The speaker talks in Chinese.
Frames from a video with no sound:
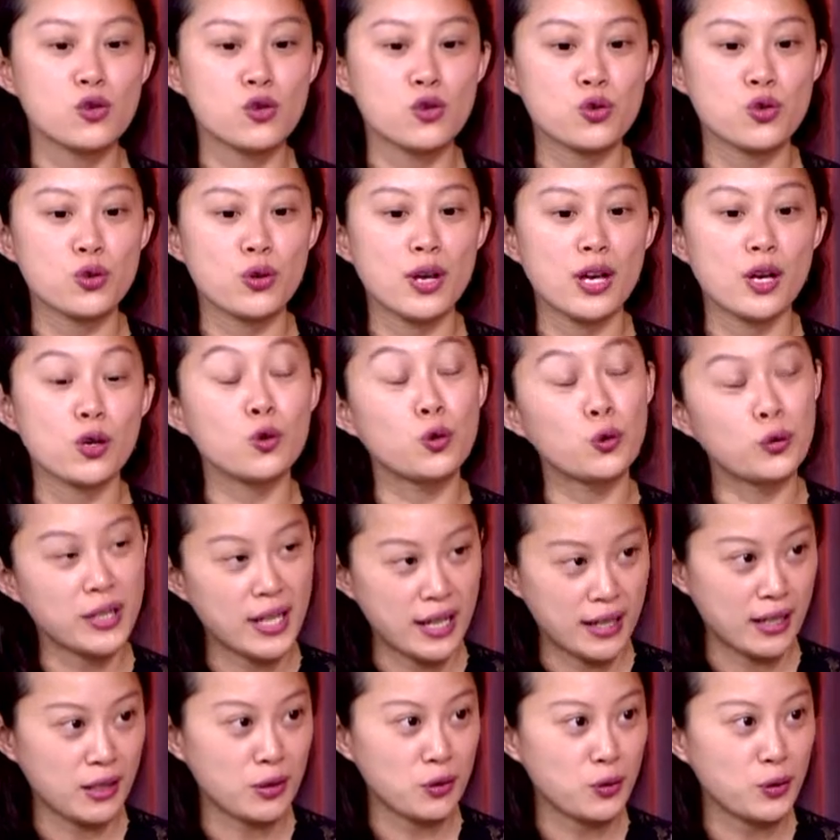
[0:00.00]
学古
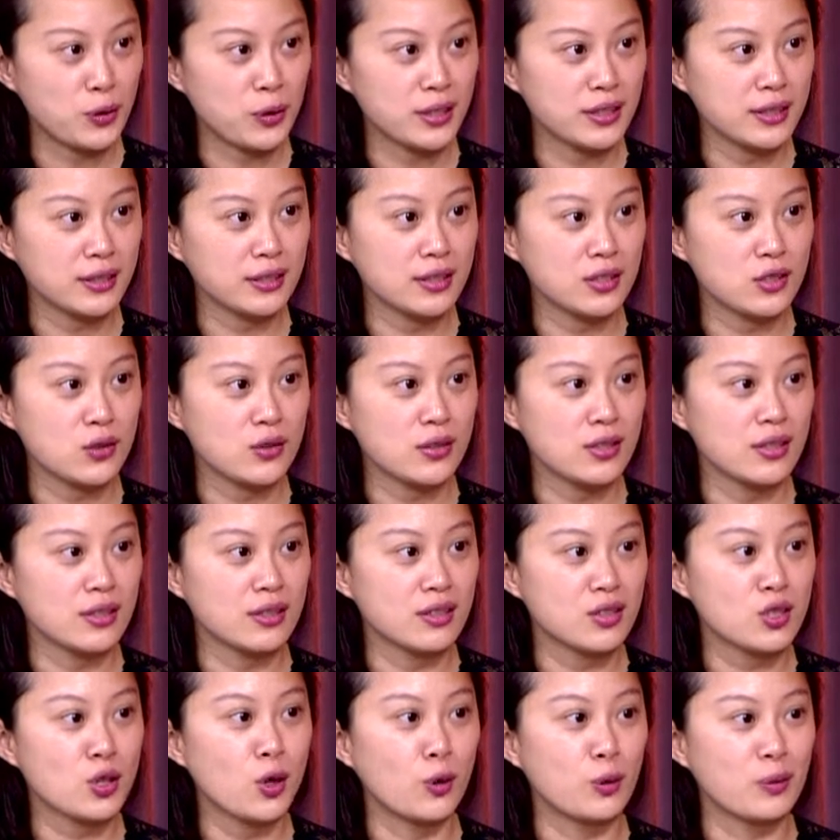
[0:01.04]
典音乐的，就是
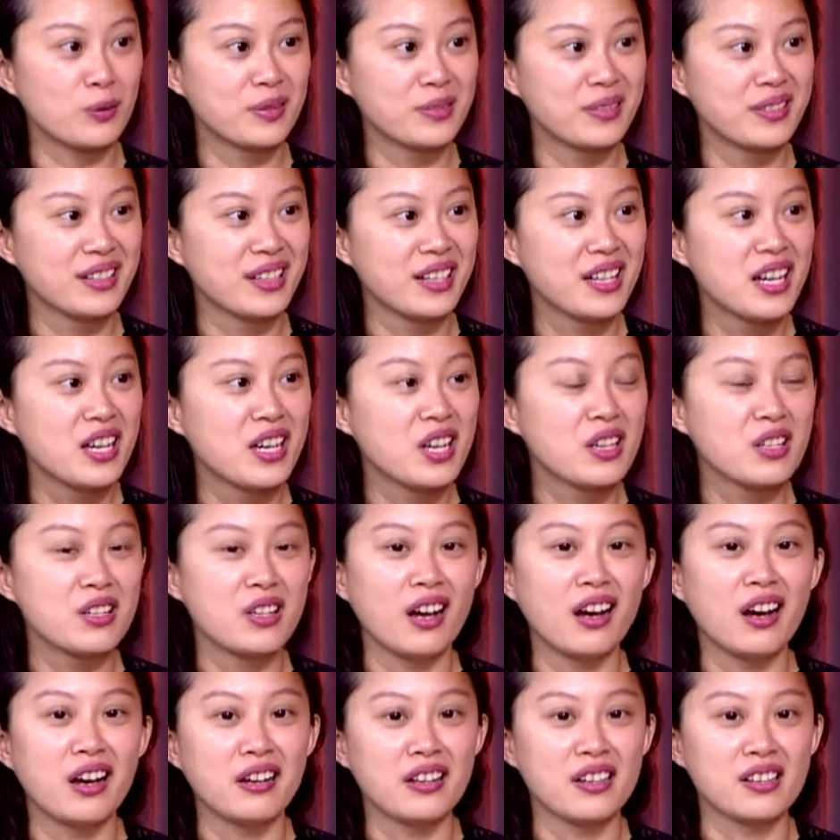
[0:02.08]
从学什么？
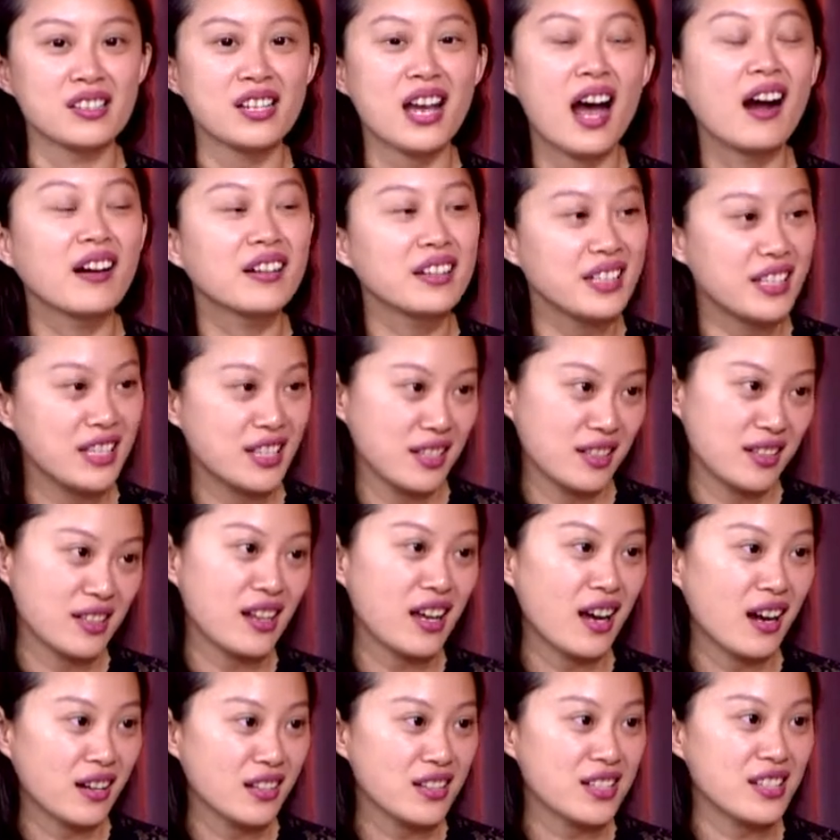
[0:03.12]
呃，长笛跟
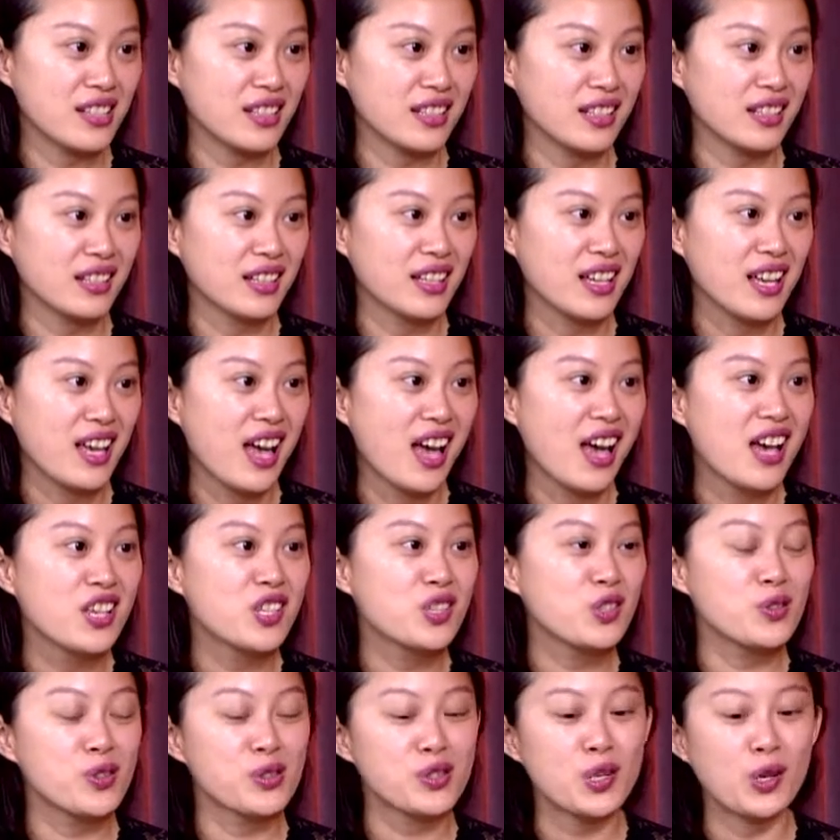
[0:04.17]
钢琴。嗯，
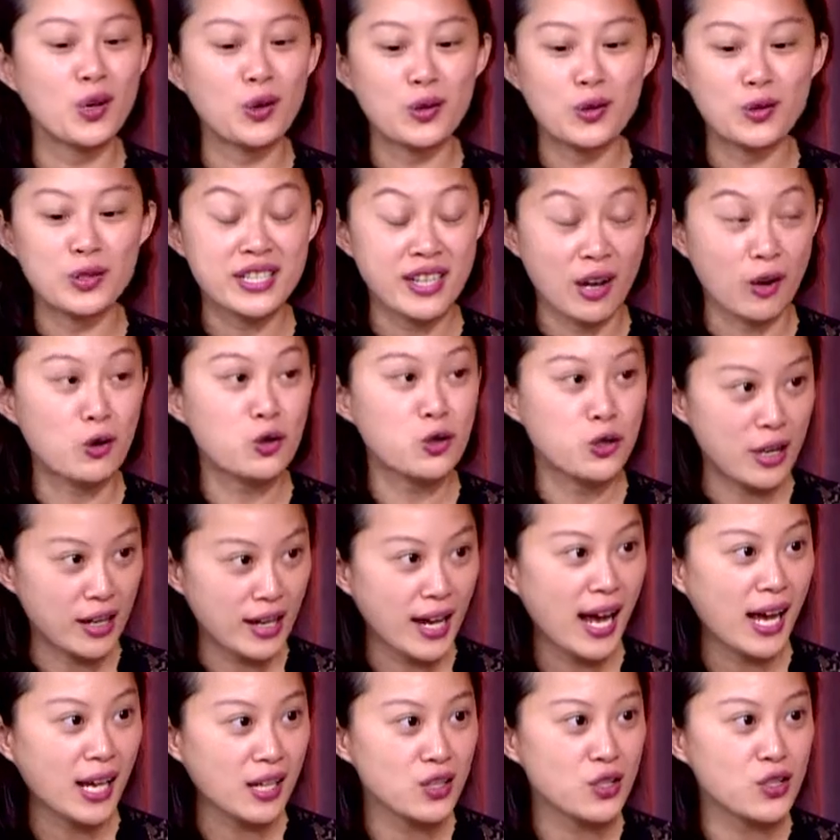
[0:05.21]
就是从小学
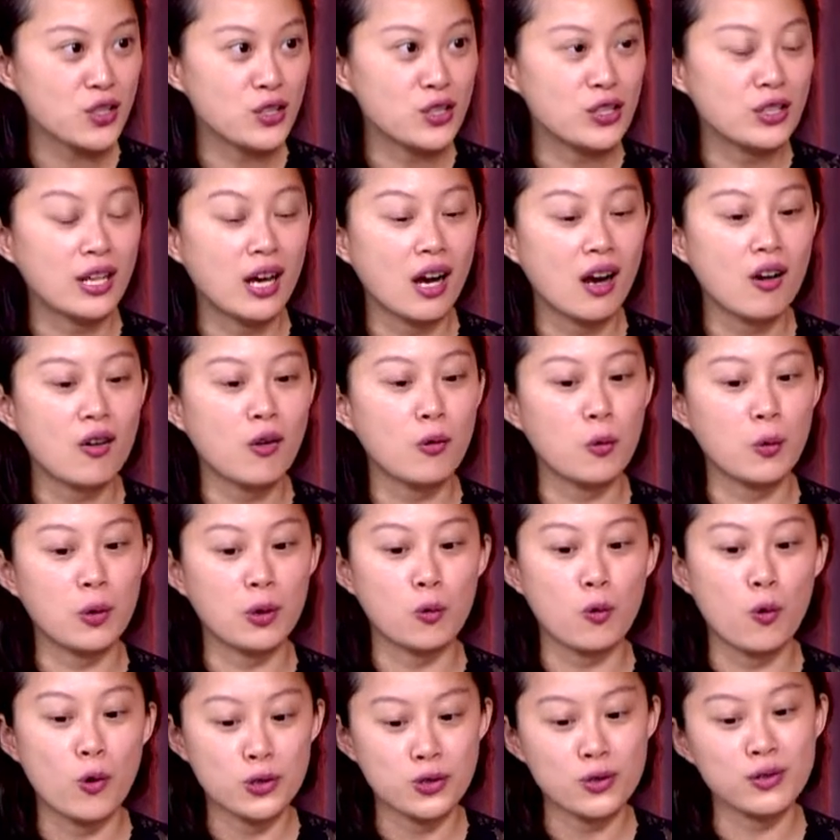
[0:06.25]
开始，然后我
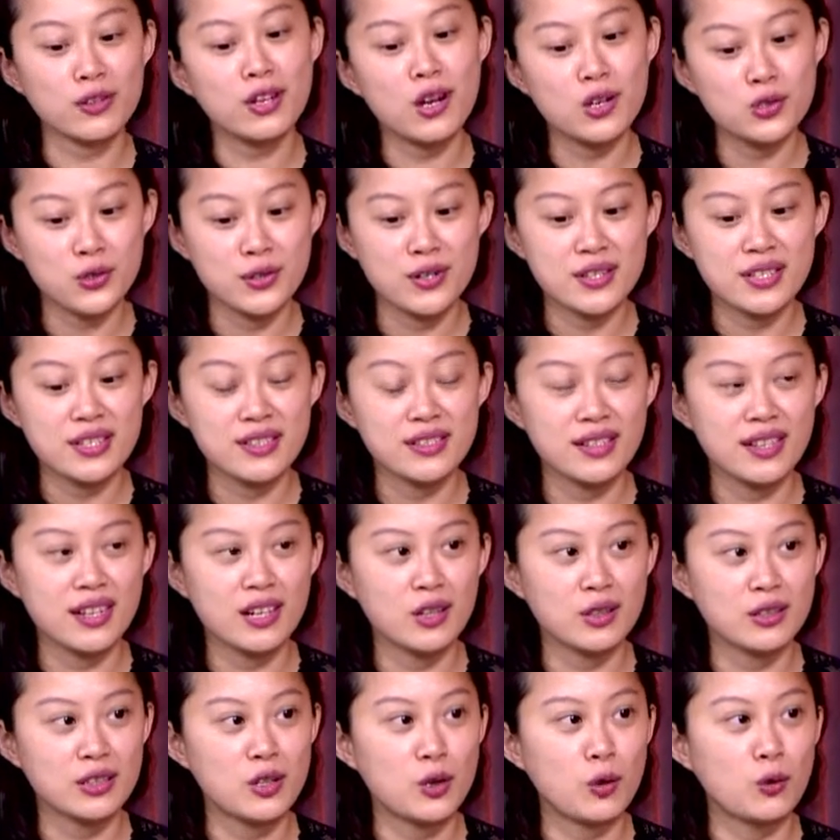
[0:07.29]
国中、高中是
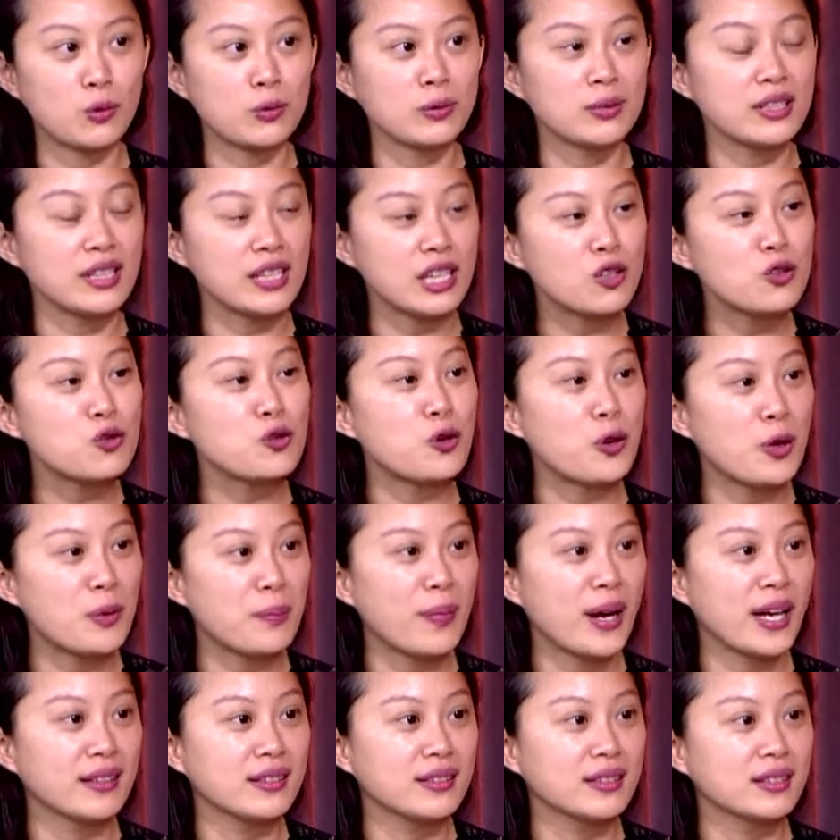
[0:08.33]
念那种音乐
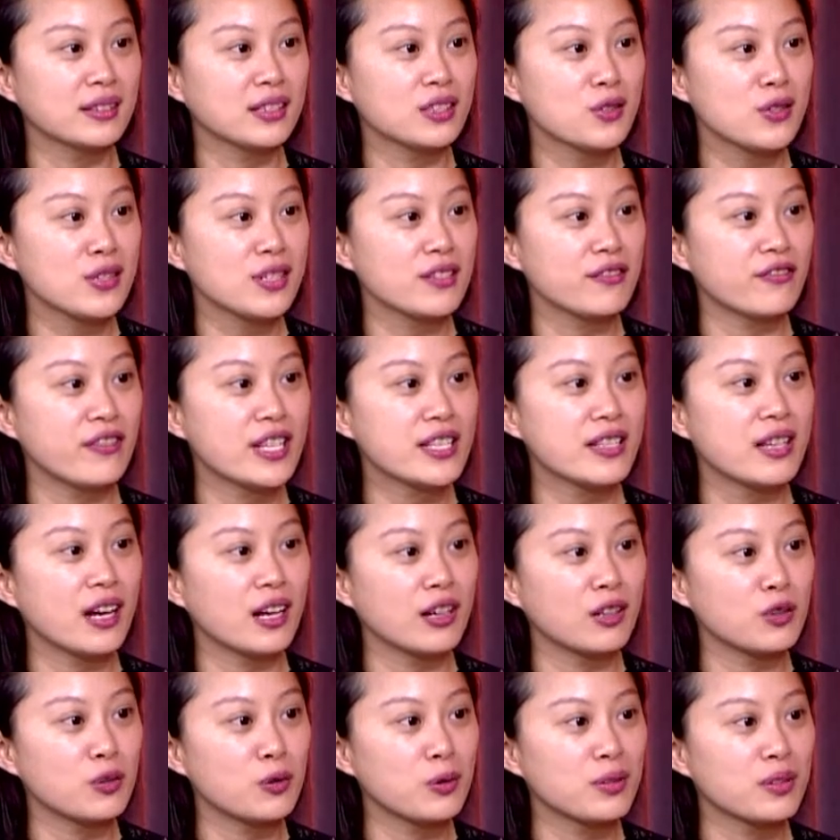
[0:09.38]
班的，就是非常
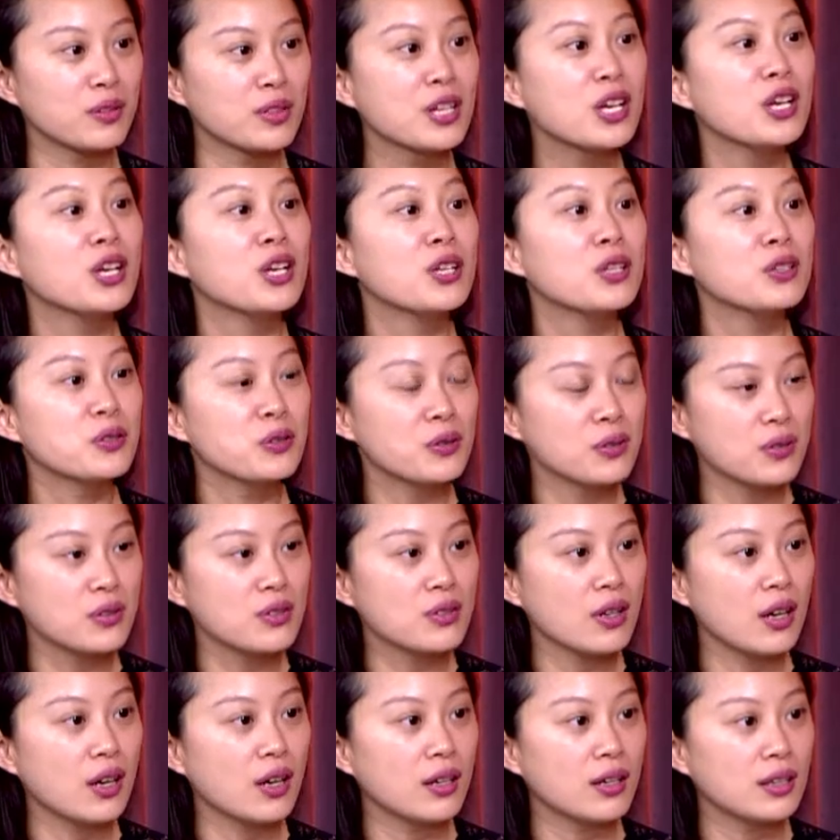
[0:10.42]
音乐学院那种，
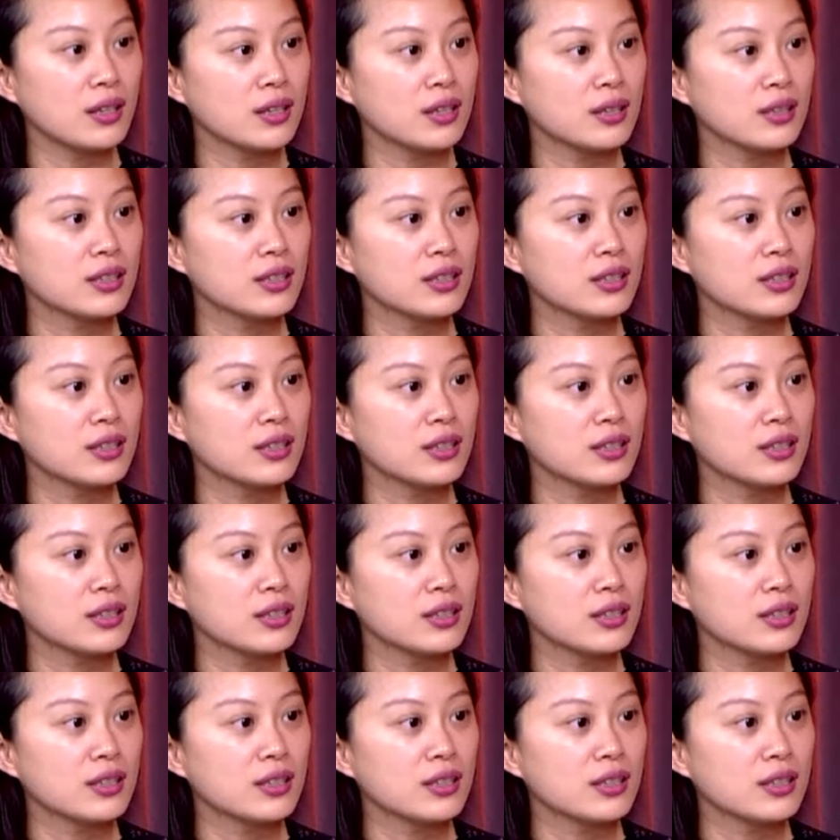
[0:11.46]
就是专